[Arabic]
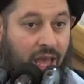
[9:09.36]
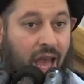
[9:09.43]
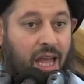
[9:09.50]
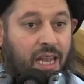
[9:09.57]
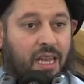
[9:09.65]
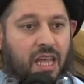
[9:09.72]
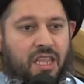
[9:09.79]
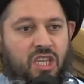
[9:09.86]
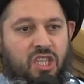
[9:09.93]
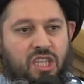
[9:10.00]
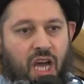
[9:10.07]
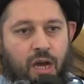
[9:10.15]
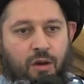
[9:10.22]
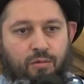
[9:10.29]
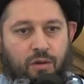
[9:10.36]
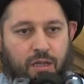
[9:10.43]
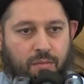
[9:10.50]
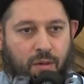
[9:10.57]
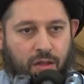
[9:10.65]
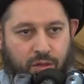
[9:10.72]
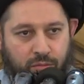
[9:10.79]
الذي تعود
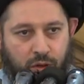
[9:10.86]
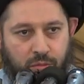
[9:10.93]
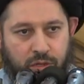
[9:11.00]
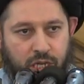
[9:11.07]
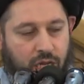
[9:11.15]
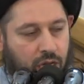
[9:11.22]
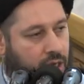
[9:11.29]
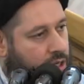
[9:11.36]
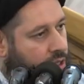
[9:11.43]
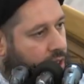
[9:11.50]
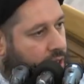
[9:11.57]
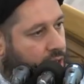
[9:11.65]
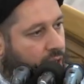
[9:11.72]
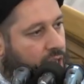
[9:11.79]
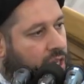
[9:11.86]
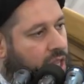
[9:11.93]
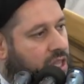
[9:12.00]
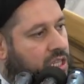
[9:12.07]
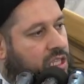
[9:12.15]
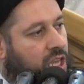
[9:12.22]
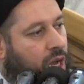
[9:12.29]
بعض المؤمنين هكذا
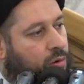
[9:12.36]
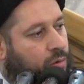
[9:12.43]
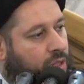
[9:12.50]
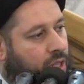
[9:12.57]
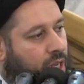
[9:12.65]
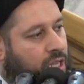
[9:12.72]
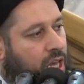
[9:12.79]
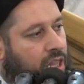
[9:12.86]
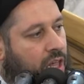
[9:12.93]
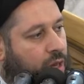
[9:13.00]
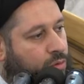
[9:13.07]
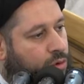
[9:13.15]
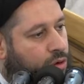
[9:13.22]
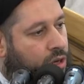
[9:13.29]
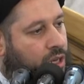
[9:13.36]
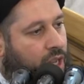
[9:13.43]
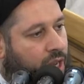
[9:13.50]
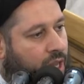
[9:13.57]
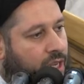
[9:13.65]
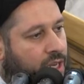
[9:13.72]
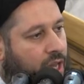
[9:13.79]
الذي تعود أن يذهب كل
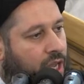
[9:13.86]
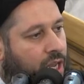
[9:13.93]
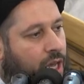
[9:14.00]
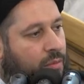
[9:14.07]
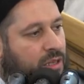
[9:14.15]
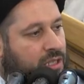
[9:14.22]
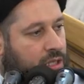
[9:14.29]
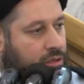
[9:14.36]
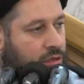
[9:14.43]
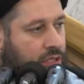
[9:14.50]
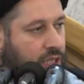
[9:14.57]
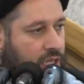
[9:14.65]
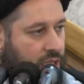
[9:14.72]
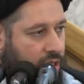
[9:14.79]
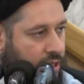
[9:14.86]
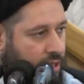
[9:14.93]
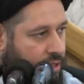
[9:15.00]
ليلة إلى مجلس حسيني